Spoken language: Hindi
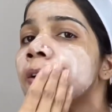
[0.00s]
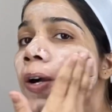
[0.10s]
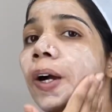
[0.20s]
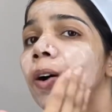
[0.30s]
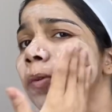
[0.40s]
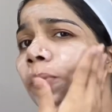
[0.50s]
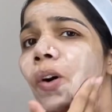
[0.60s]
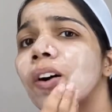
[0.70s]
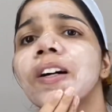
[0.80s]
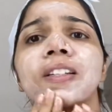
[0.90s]
हम
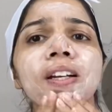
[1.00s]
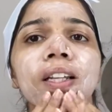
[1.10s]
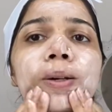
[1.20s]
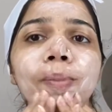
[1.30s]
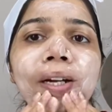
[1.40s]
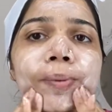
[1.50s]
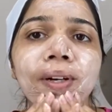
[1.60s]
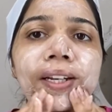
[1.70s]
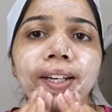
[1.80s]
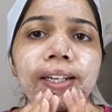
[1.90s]
बहुत ज़्यादा भर भर
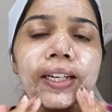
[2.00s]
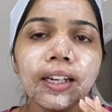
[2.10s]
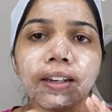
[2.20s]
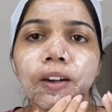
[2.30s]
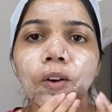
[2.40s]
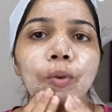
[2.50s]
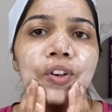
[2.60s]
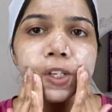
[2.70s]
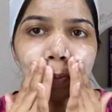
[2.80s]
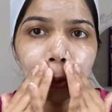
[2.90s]
के लेके और
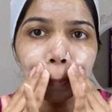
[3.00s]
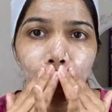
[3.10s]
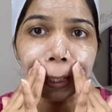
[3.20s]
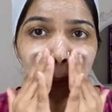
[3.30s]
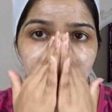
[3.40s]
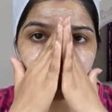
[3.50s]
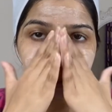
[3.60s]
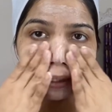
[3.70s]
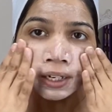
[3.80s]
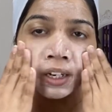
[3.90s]
फेस पे अप्लाई कर
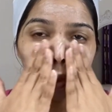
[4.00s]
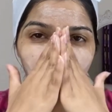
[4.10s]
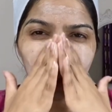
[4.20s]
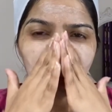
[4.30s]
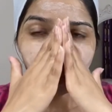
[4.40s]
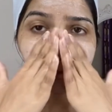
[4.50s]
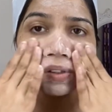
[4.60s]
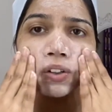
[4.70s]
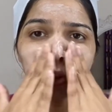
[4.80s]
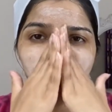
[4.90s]
लें उसका
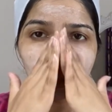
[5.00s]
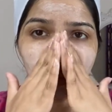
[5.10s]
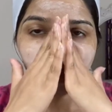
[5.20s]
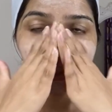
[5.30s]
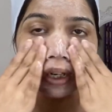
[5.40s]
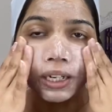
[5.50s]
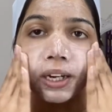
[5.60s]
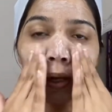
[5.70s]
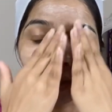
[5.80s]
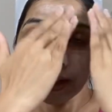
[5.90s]
कुछ यूज़ नहीं
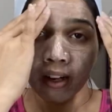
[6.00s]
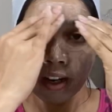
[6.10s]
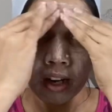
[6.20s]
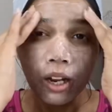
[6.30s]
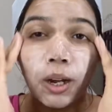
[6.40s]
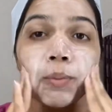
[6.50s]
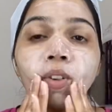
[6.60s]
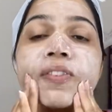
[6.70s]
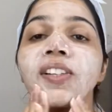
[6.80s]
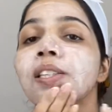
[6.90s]
है हमको
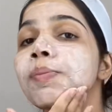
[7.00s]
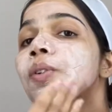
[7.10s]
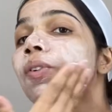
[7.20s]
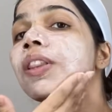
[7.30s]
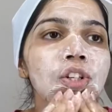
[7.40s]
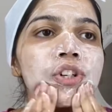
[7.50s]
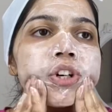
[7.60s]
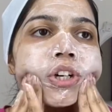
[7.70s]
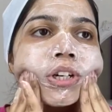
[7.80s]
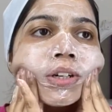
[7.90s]
फेस पे
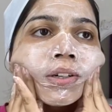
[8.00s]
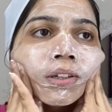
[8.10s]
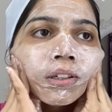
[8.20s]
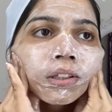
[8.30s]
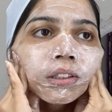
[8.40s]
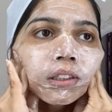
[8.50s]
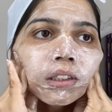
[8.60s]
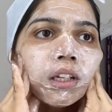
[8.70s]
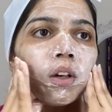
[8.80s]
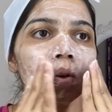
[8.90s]
उच्चौर
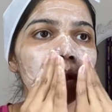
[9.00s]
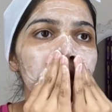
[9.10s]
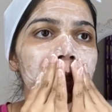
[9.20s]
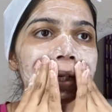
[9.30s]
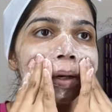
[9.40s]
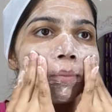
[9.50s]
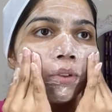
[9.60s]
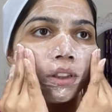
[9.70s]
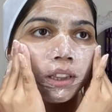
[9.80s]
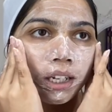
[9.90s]
की क्वांटिटी आप
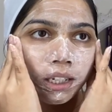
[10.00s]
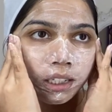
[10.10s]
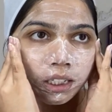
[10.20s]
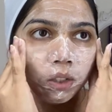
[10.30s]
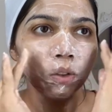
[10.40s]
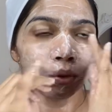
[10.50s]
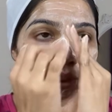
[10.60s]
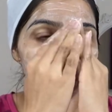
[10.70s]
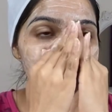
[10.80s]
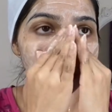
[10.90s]
उतना ही लो
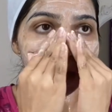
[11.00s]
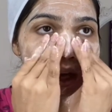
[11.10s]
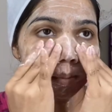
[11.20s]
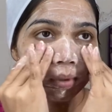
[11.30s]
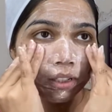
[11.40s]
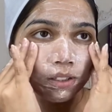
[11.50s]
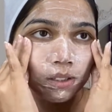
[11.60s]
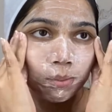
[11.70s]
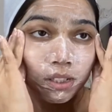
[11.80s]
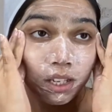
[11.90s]
जितना आप अच्छे से
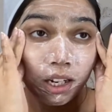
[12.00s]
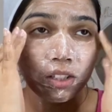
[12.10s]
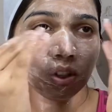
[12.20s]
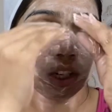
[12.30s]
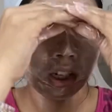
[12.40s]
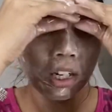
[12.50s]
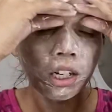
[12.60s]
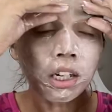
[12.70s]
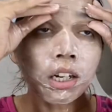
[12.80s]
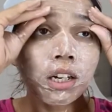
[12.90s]
मसाज करके
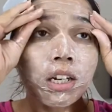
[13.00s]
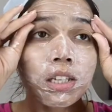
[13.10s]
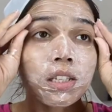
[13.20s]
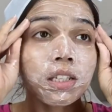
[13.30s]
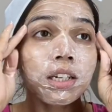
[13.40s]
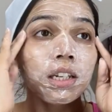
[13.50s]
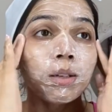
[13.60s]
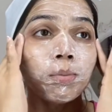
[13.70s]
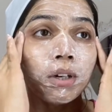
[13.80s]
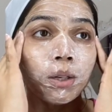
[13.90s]
स्किन
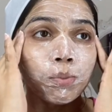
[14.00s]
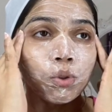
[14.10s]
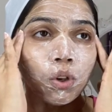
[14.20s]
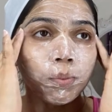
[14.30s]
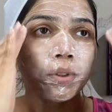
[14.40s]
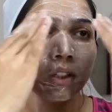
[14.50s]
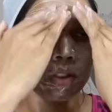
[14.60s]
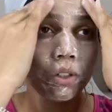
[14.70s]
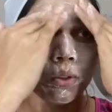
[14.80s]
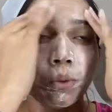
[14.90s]
में अब्जॉर्ब कर
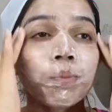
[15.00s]
सको